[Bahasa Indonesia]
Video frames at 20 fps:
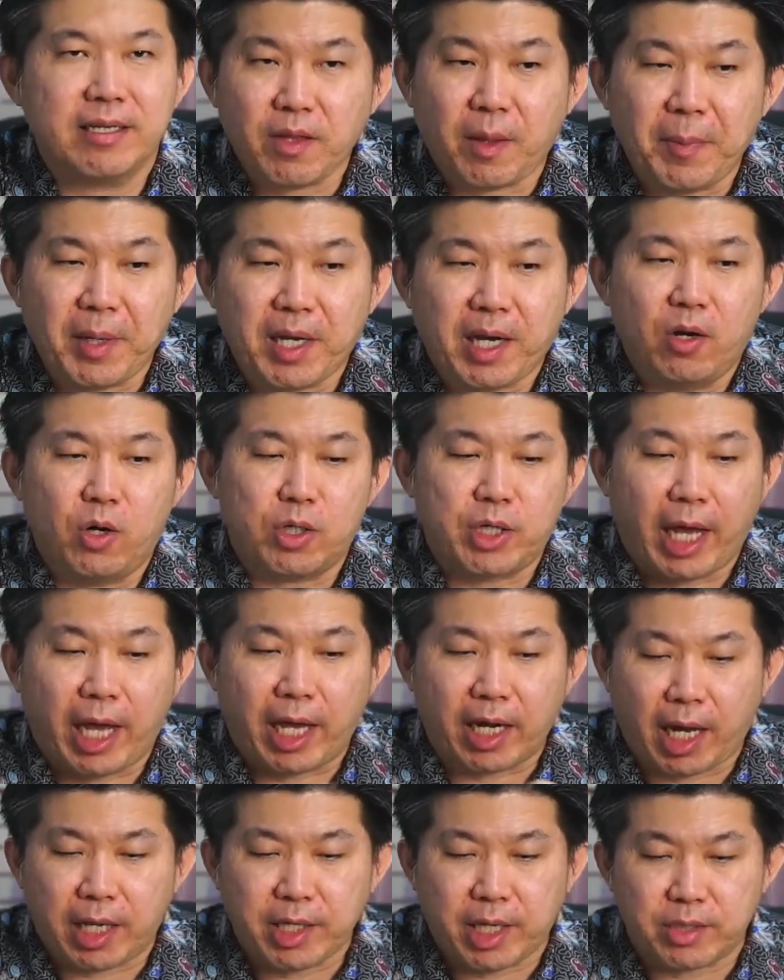Tapi kalau
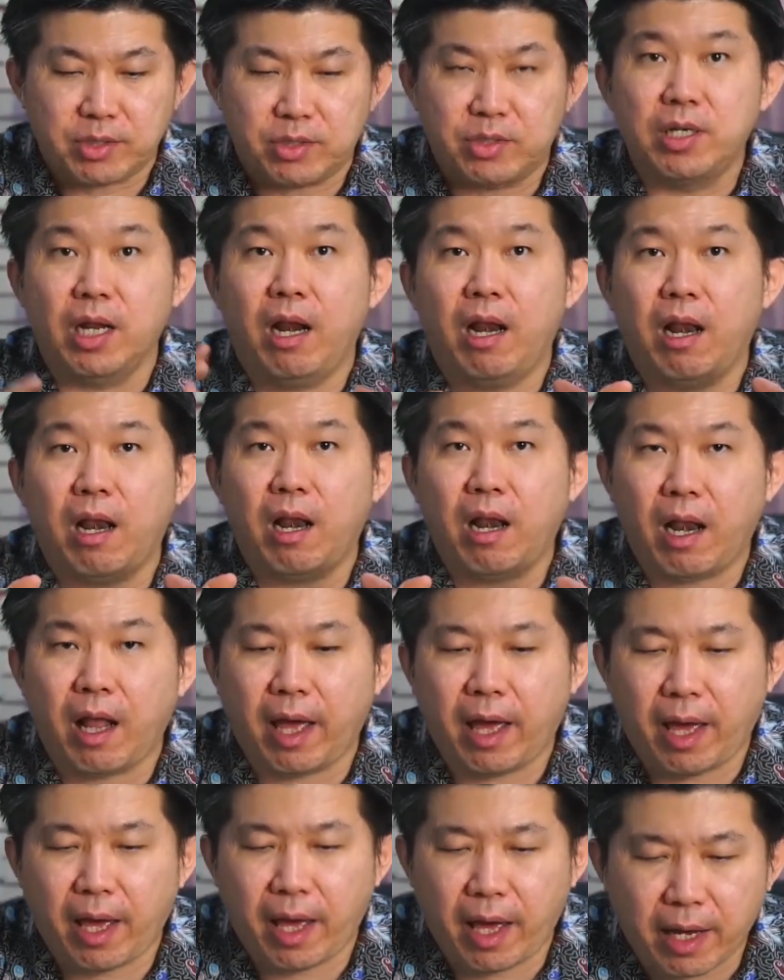daerahnya
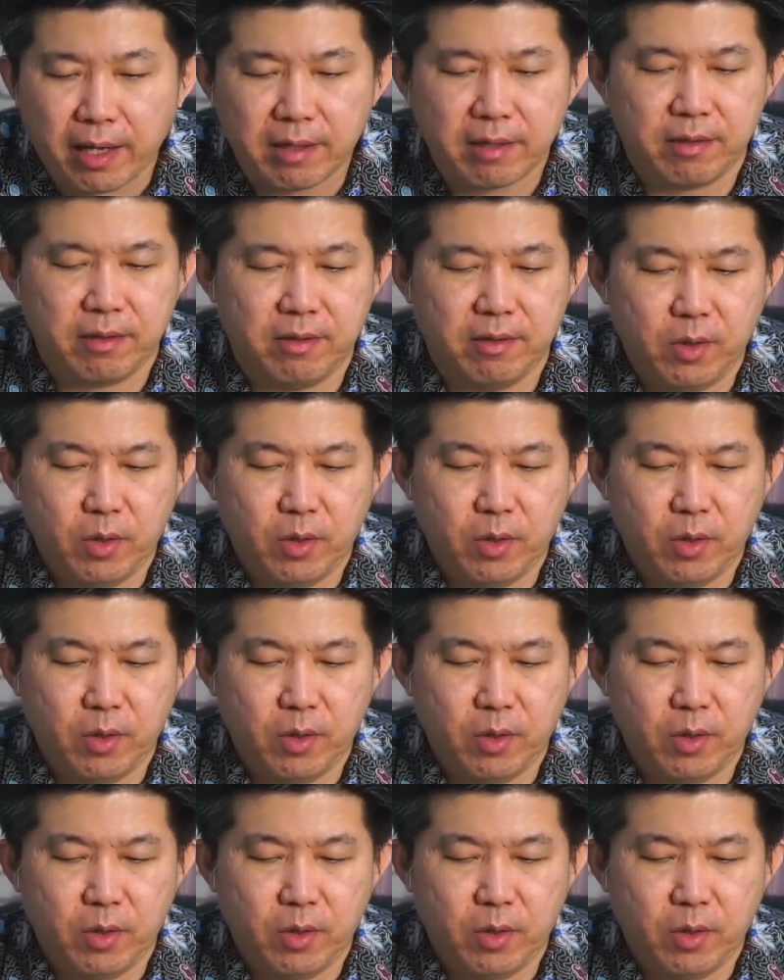jelek,